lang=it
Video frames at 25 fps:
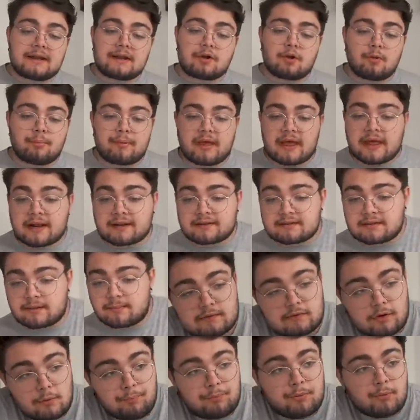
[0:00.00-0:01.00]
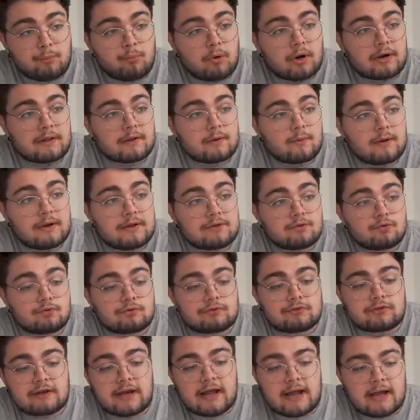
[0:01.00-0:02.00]
ricoperte Sono più buone di quelle
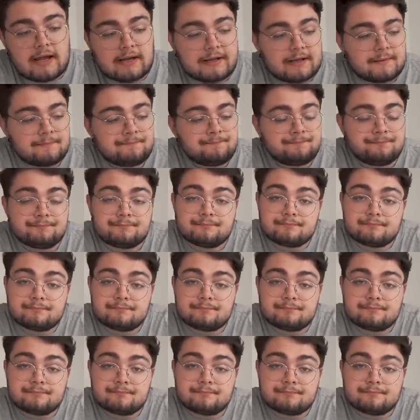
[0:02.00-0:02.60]
industriali?